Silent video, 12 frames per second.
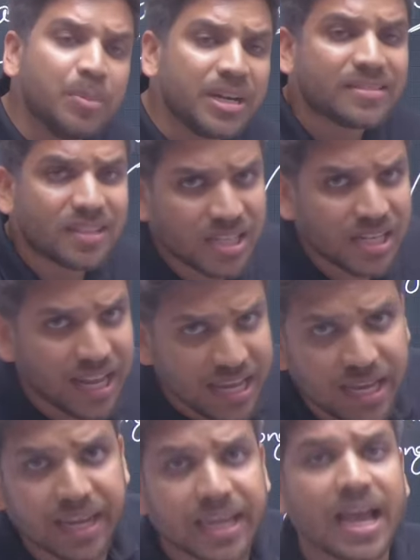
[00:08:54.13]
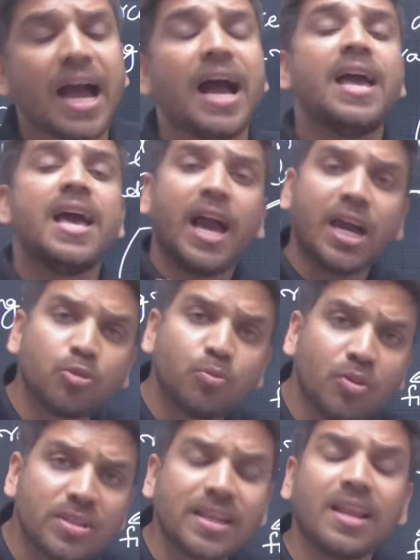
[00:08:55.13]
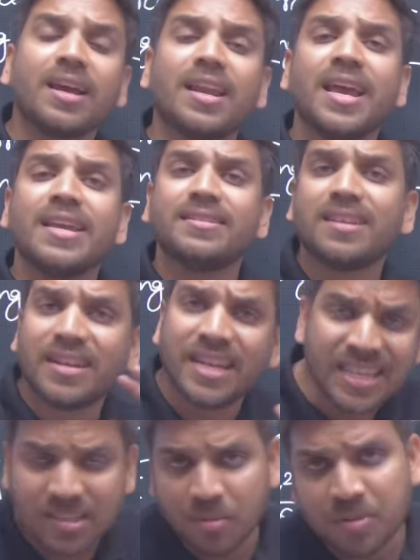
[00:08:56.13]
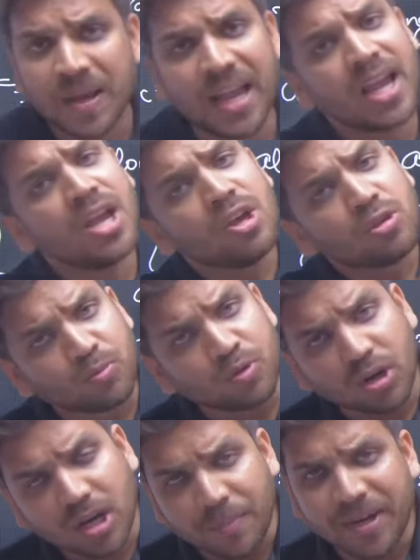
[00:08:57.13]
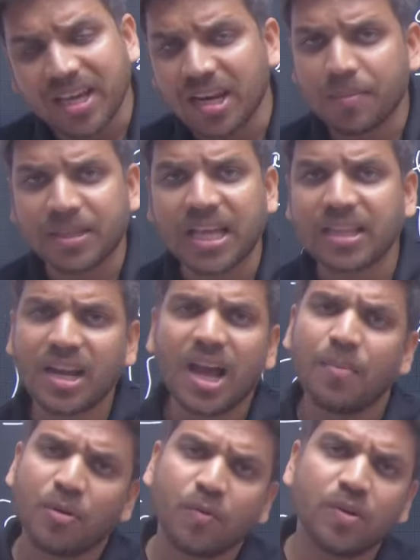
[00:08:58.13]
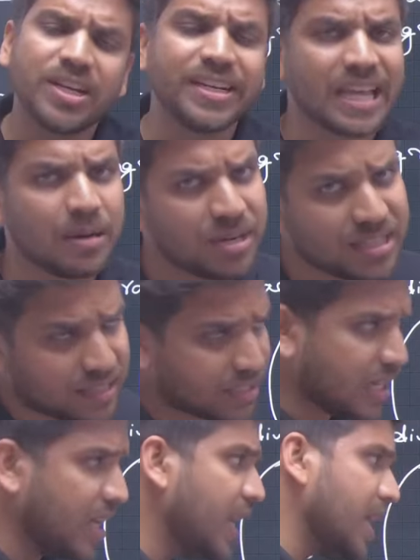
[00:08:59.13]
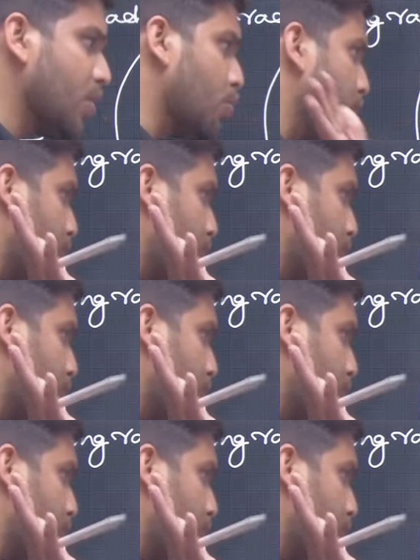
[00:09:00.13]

में डिस्कशन नहीं करेंगे हाँ अगर तुमको ऐसा लग रहा है कि सर नहीं समझ में आया तुमको कमेंट करके बता देना हम लोग वो डिटेल में डिस्कशन ले लेंगे कोई